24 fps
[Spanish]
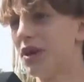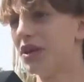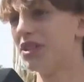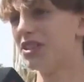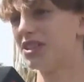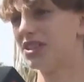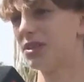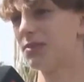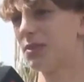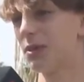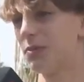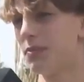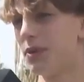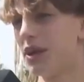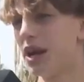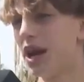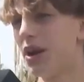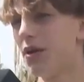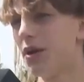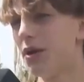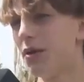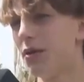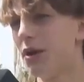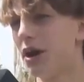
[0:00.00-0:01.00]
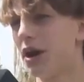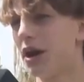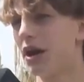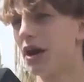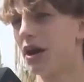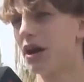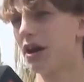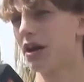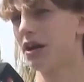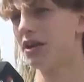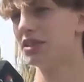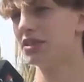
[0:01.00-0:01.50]
en parte ya me esperaba
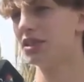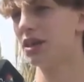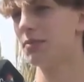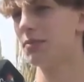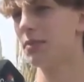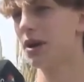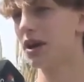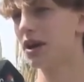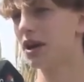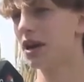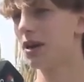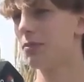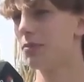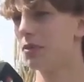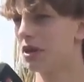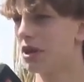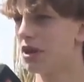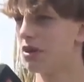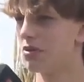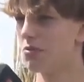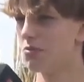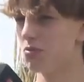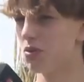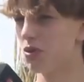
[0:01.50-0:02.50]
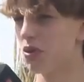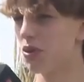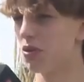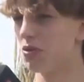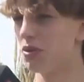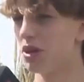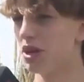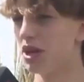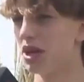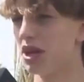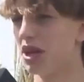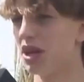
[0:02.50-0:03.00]
bajar esas marcas porque eran un
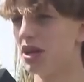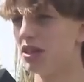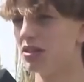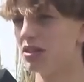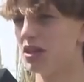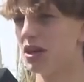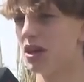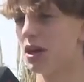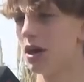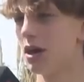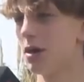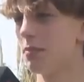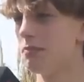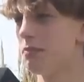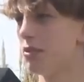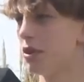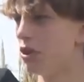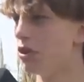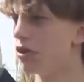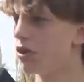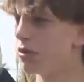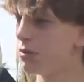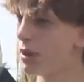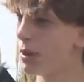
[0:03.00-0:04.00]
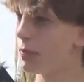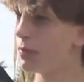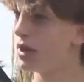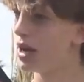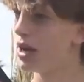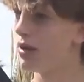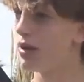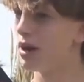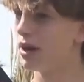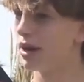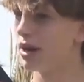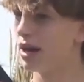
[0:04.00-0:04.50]
poco viejas, pero no me
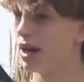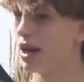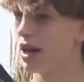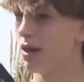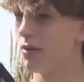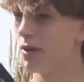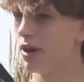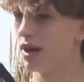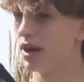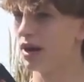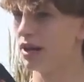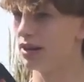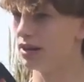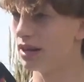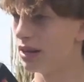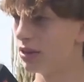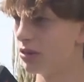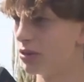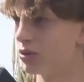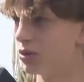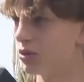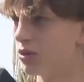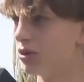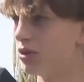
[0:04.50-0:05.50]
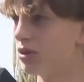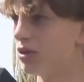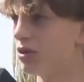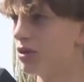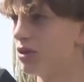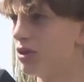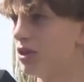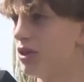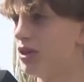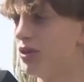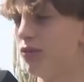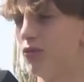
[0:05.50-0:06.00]
esperaba que las baje tanto
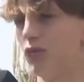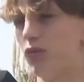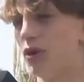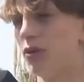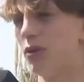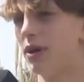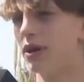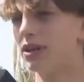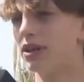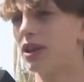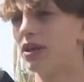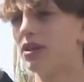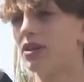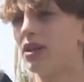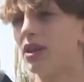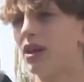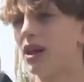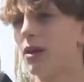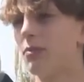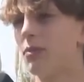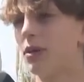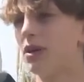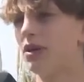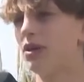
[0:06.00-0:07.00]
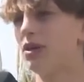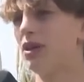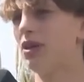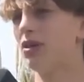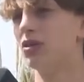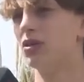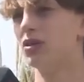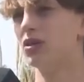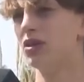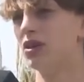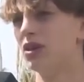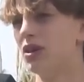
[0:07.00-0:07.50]
y fue bastante
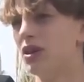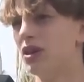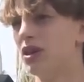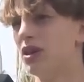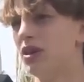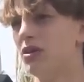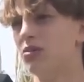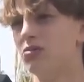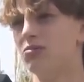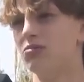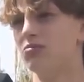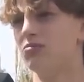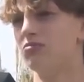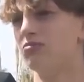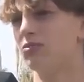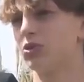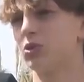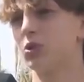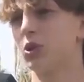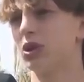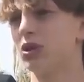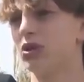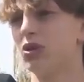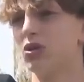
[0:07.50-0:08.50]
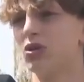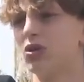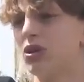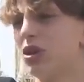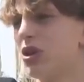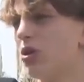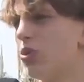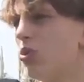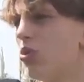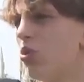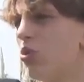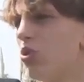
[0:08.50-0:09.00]
repentino. En
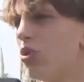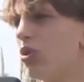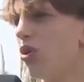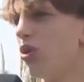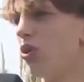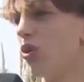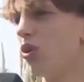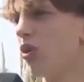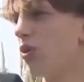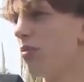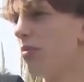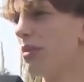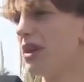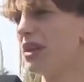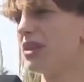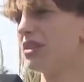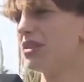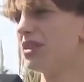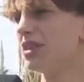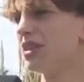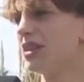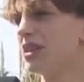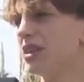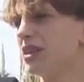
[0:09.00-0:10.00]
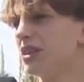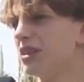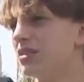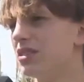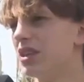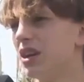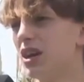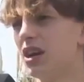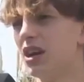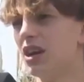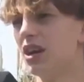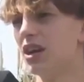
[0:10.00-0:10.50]
cuestión de uno o dos
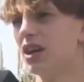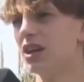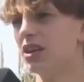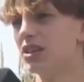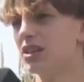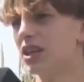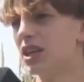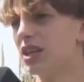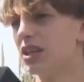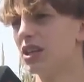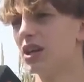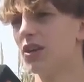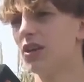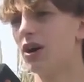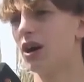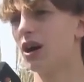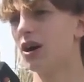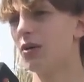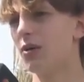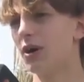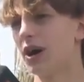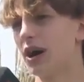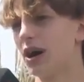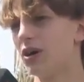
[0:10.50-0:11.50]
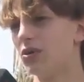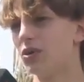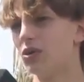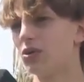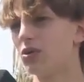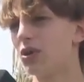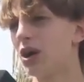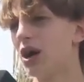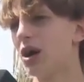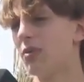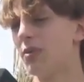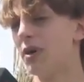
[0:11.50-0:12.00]
meses ya estaba
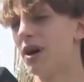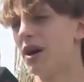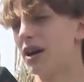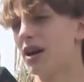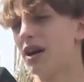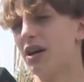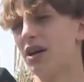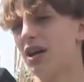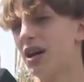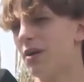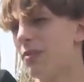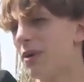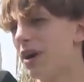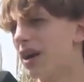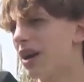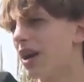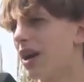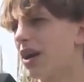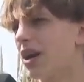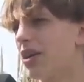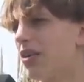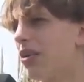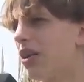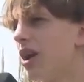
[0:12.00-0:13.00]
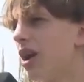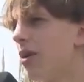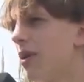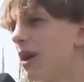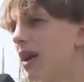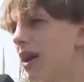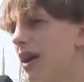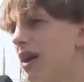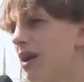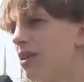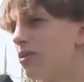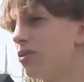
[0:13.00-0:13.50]
bajando todas las marcas y las marcas que no las
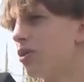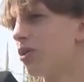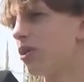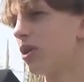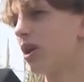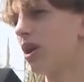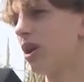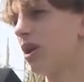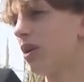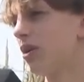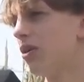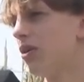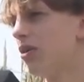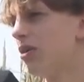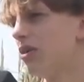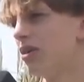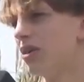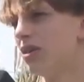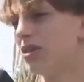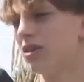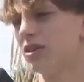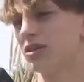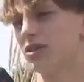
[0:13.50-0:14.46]
bajé en el torneo,